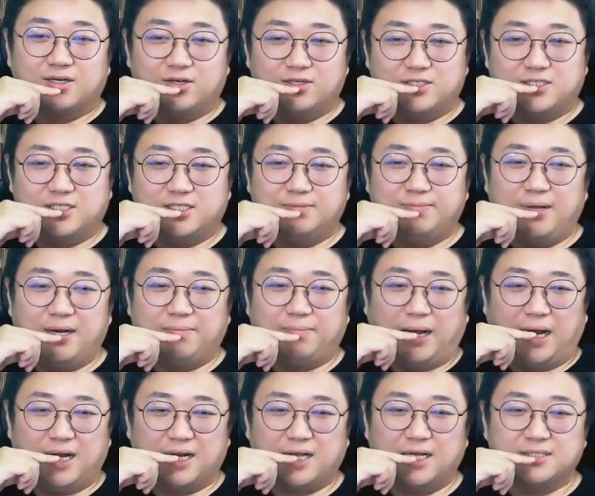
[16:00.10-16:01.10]
그 씨발
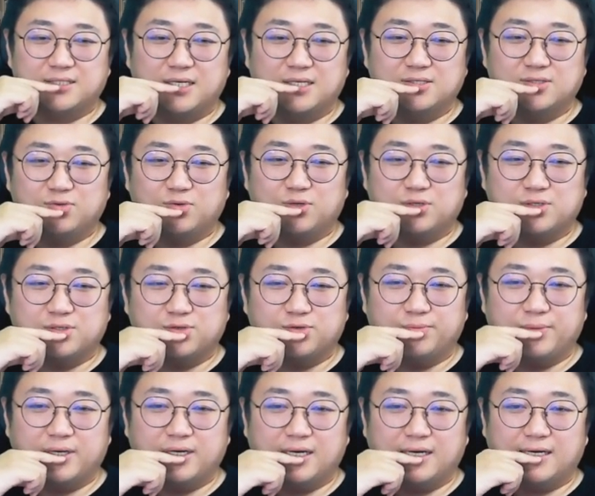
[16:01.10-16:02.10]
말 같지 않은 소리를
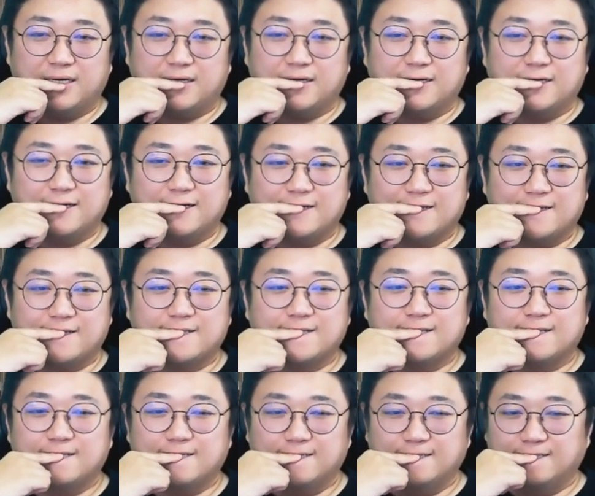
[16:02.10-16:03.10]
좀 해라.
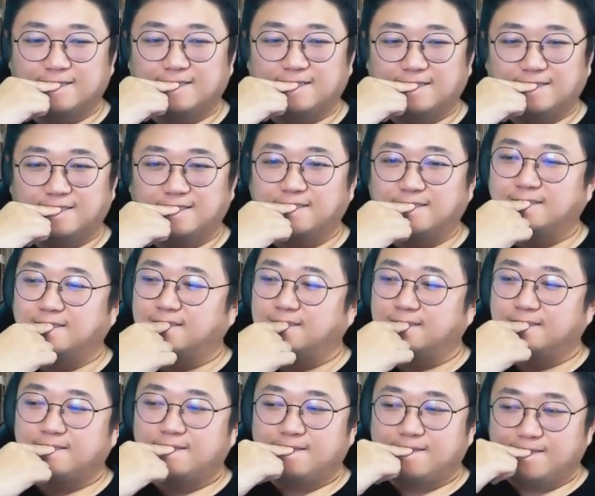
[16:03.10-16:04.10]
응?
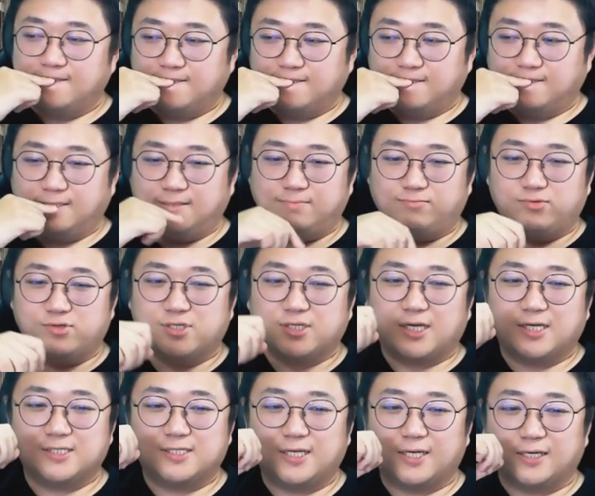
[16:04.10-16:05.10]
어?
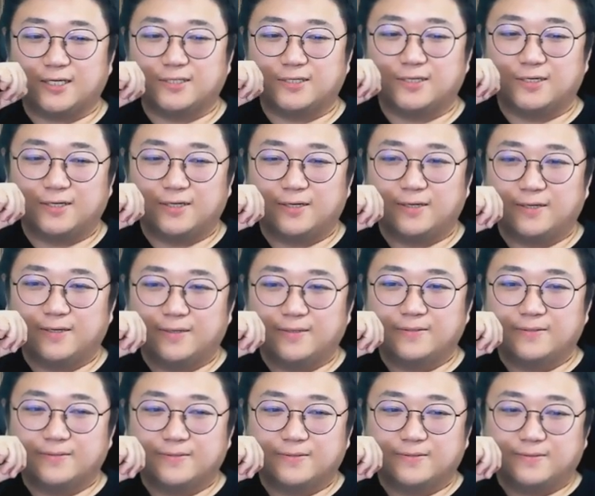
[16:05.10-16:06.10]
무식한 새끼들.
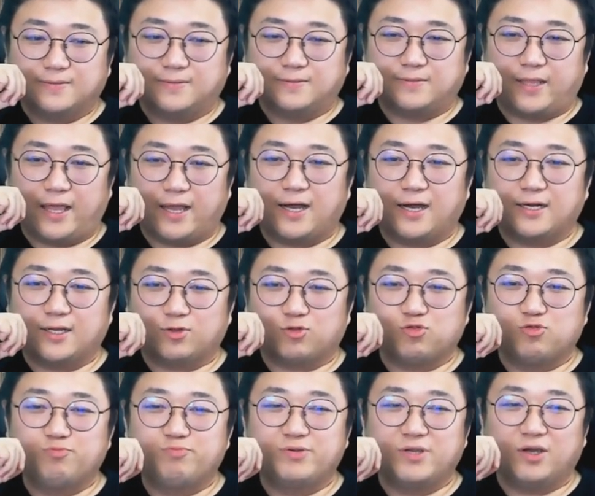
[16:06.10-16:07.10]
대가리
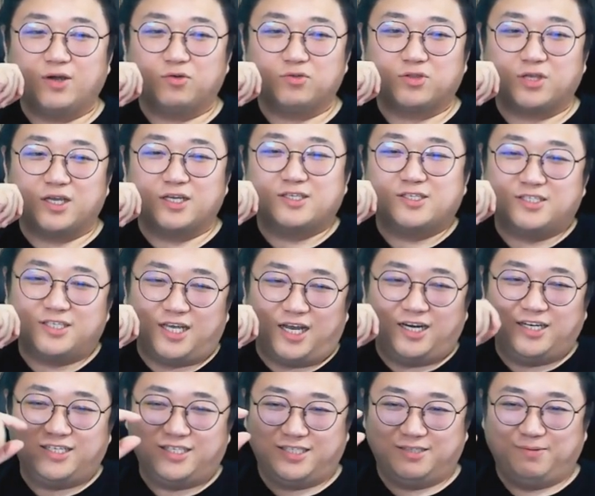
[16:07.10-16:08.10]
두피에 어떻게
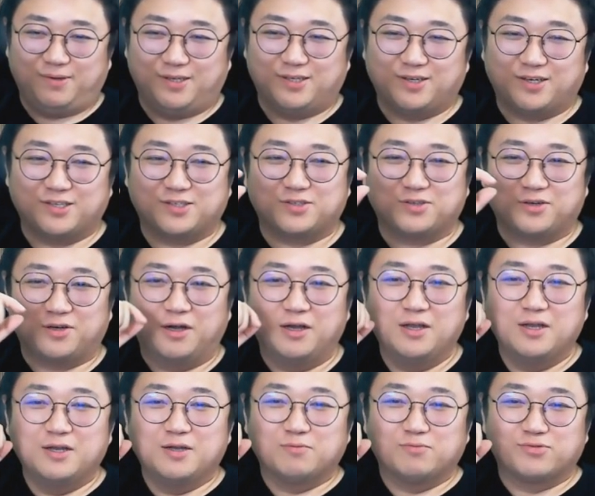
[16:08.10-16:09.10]
살이 씨발 이렇겠죠
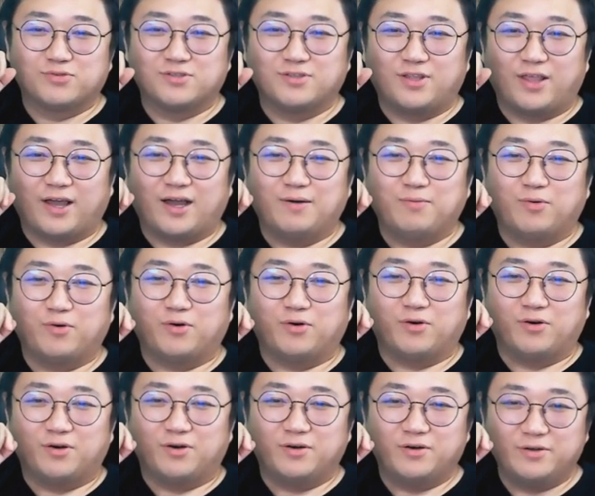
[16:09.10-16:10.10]
무슨 내가
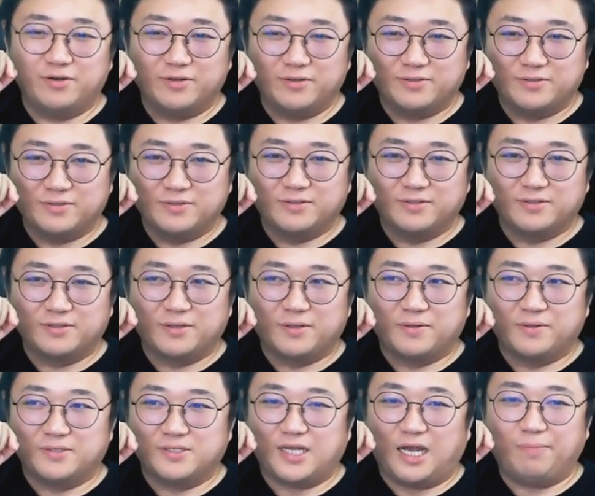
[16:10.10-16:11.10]
뭐 어?
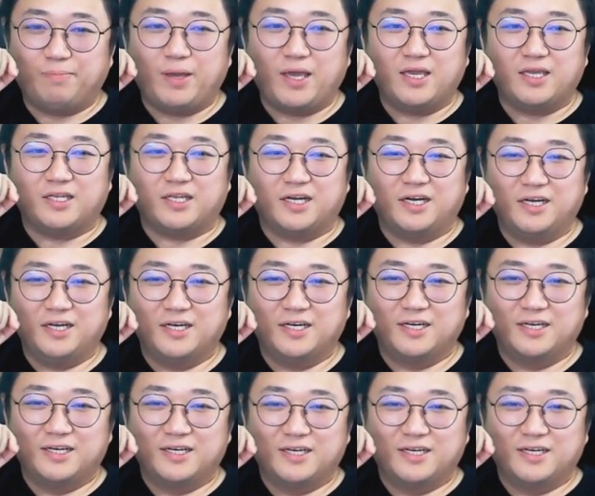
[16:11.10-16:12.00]
샤페이냐?